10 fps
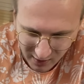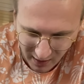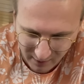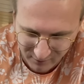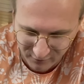
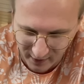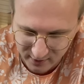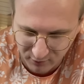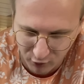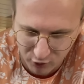am
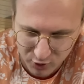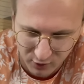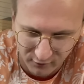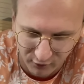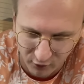Pfannenboden
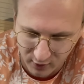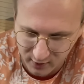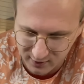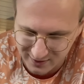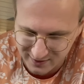schon
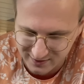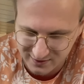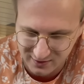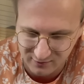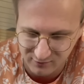vorher ist
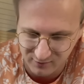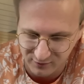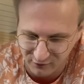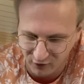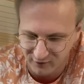
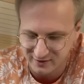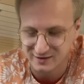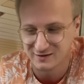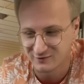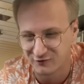bevor,
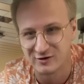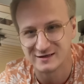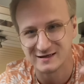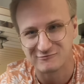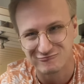ich, bevor ich
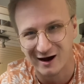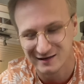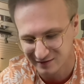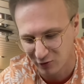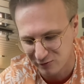dann den
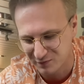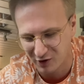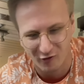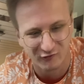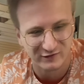Maiskolben
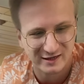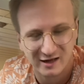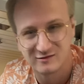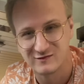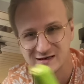drauflege.
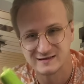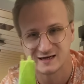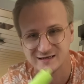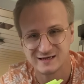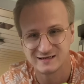Also wie
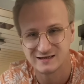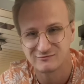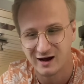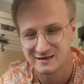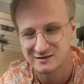gesagt, hier ist der
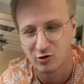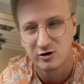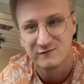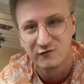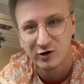
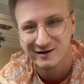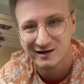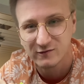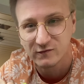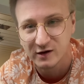Maiskolben
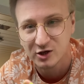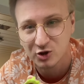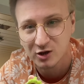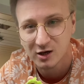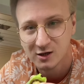wirklich
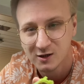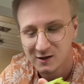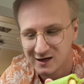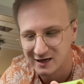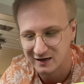frisch.
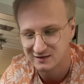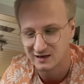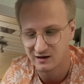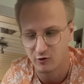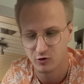Er ist
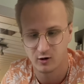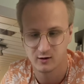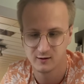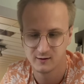halt auch noch,